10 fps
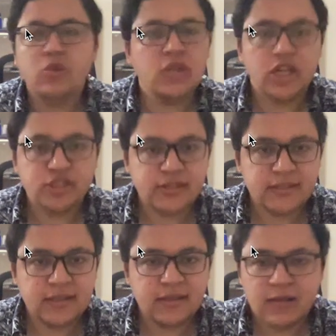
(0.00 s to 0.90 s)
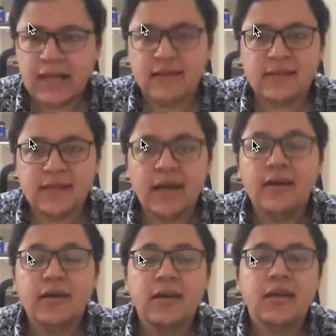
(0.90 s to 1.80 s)
تقعد 10 سنين لا ده ده
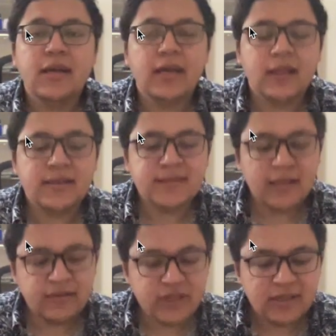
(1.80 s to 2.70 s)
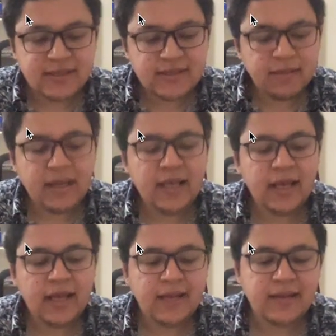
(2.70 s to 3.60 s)
الفتره
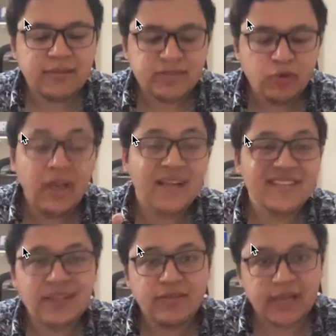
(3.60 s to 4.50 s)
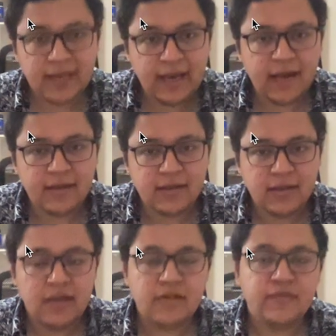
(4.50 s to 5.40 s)
الزمنيه اللي انت مسموح لك تسافر خلالها
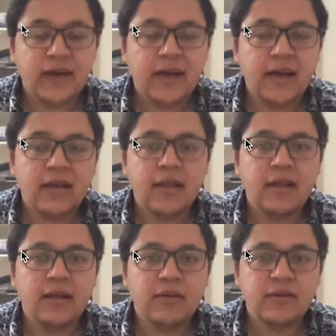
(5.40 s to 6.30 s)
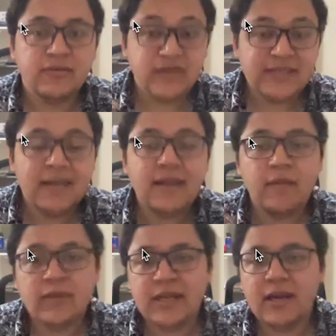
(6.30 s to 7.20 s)
ففيزات آه،
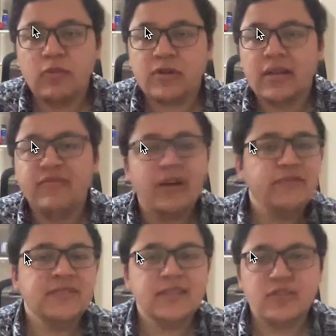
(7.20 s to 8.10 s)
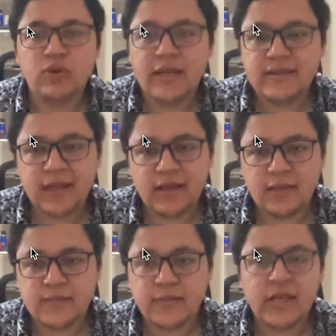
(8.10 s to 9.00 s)
امريكا مختلفه عن فيزات الدول الثانيه
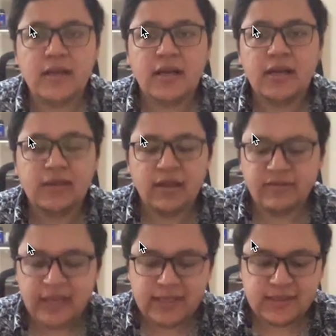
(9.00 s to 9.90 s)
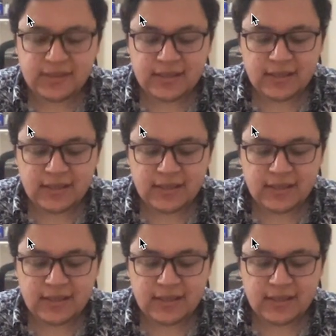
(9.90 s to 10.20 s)
ان الفاليديتي